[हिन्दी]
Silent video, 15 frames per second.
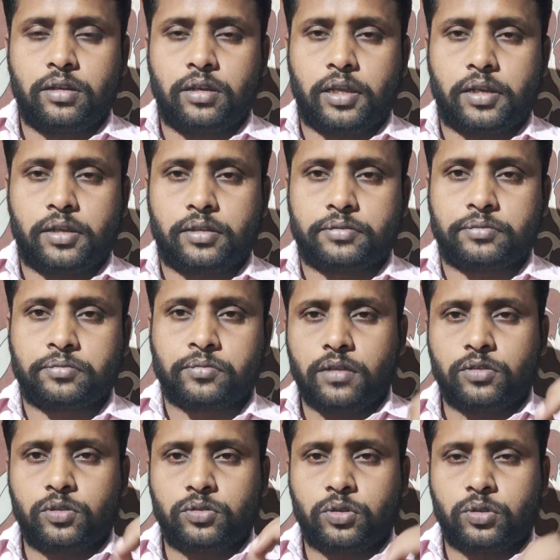लेना
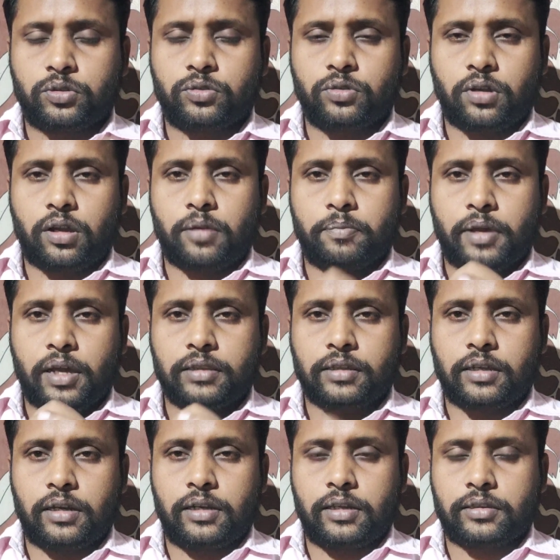तो दोस्तों अब बात
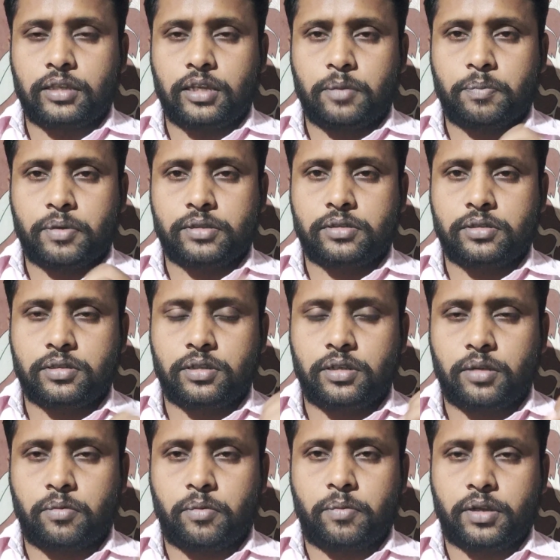कर लेते हैं 25
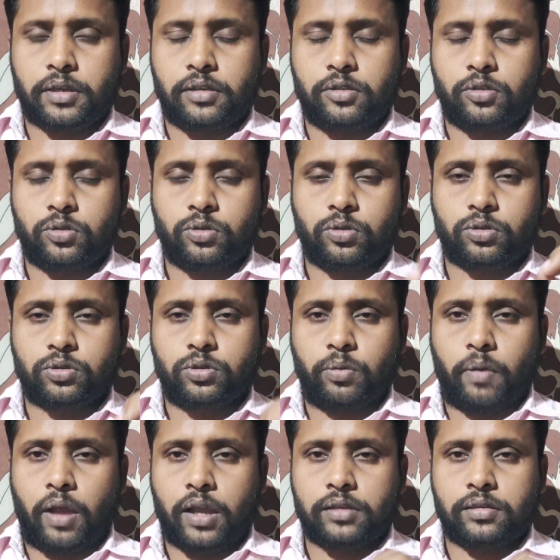नवंबर की तो
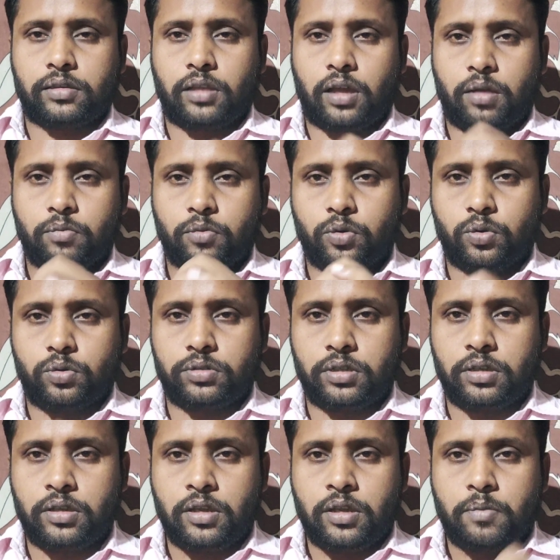दोस्तों बागेश्वर धाम गुरु जी